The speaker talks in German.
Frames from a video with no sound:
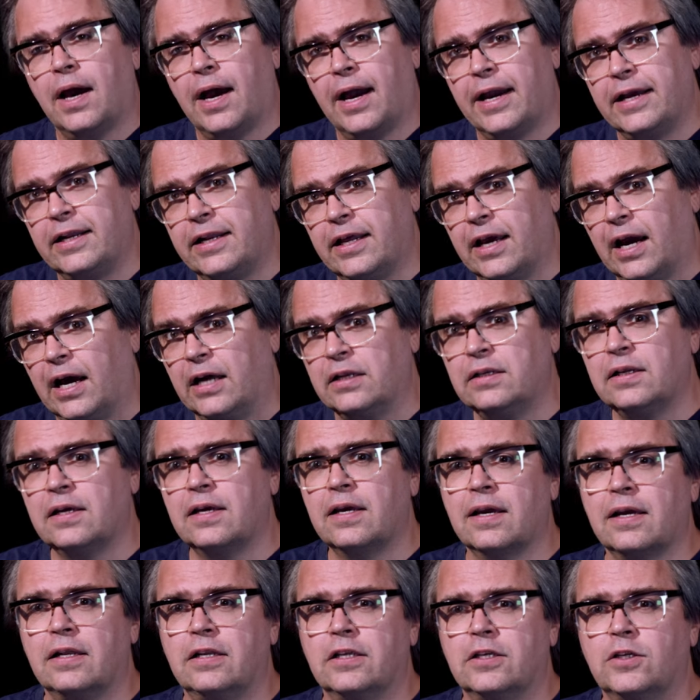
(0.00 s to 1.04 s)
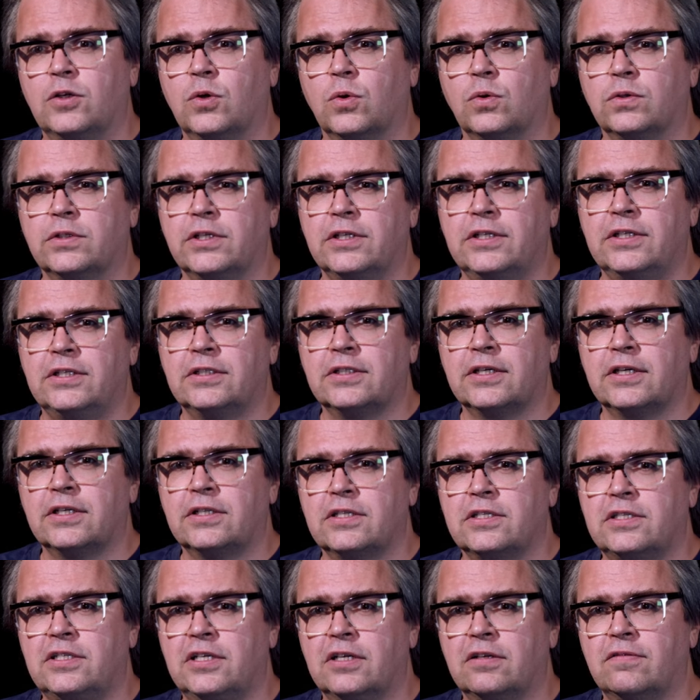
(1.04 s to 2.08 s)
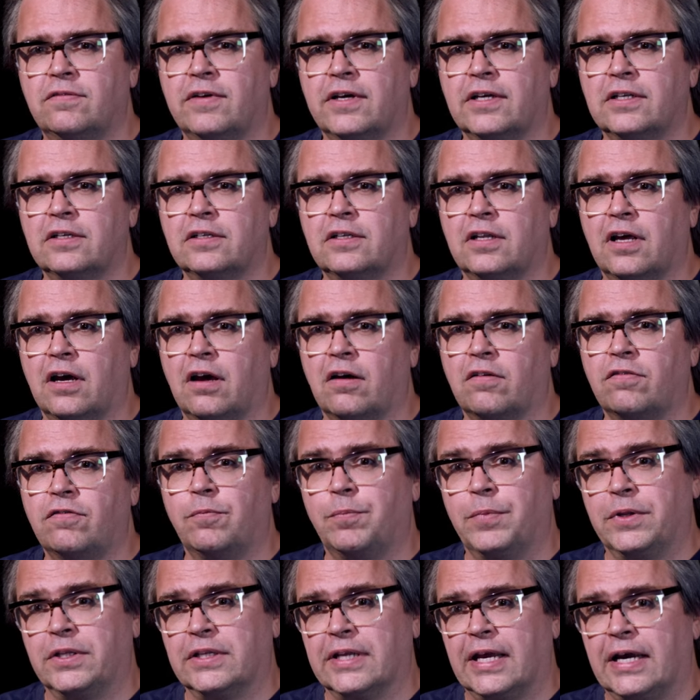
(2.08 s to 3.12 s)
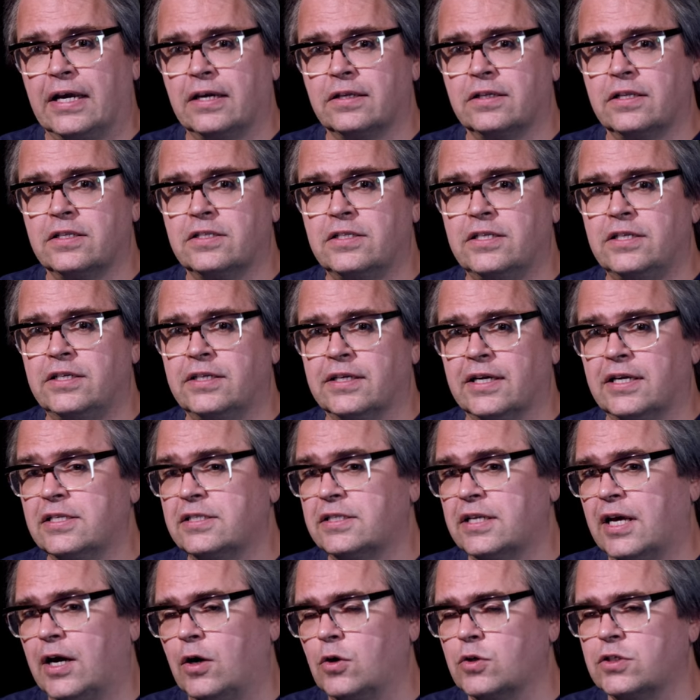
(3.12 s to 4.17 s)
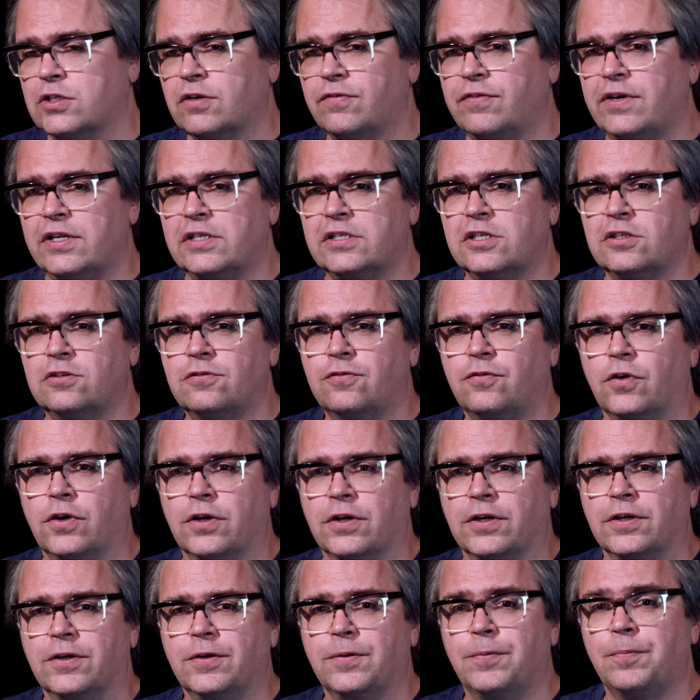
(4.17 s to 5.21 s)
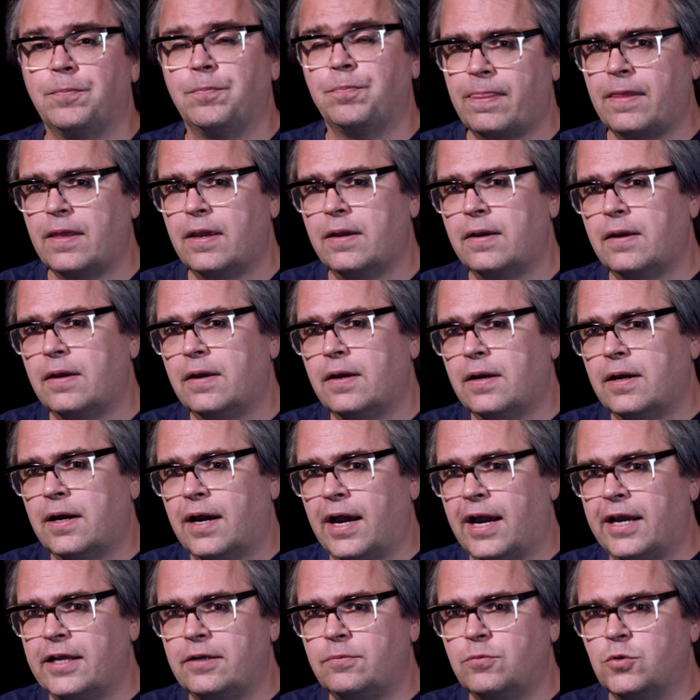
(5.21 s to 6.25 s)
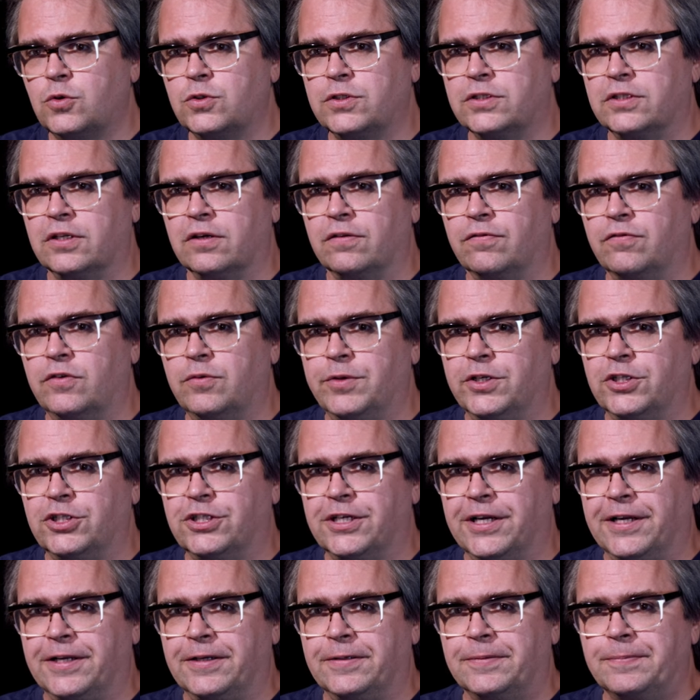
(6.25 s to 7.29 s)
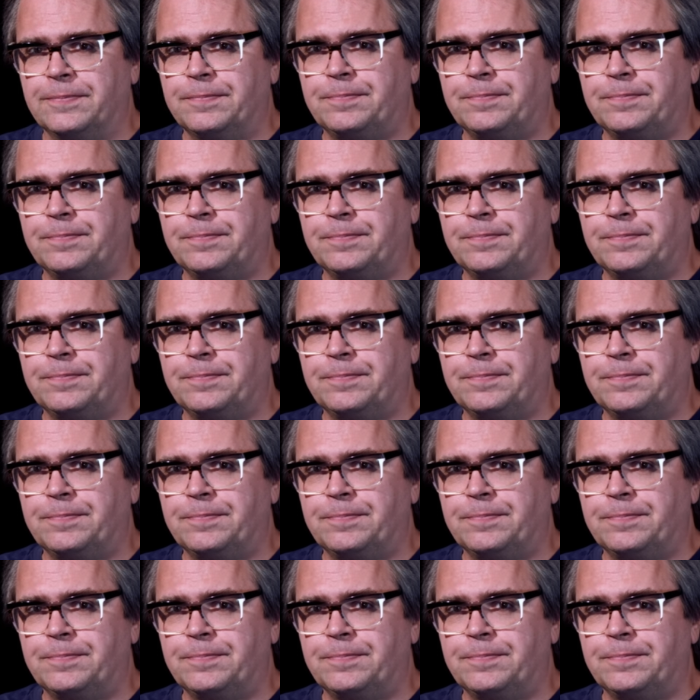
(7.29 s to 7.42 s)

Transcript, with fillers: Eine andere Religion, die nicht kritisiert werden darf, betrachtet sich als auserwähltes Volk. Ein Muster, wie mir scheint.